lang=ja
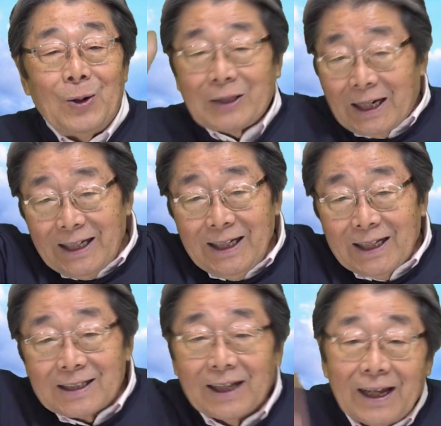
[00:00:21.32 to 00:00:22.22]
大谷
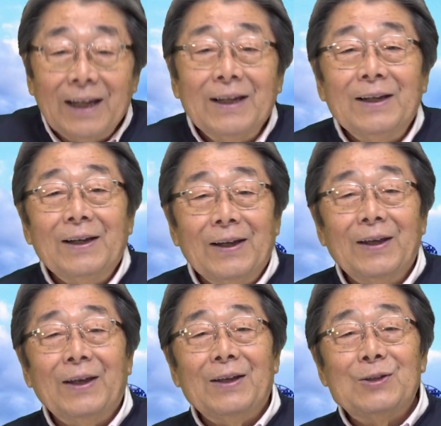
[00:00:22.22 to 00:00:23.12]
なんてね、
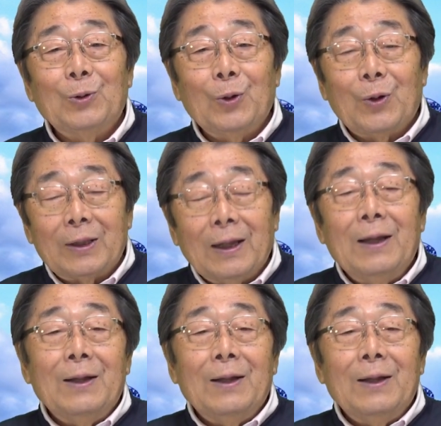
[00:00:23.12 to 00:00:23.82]
えー、ちょうどよかっ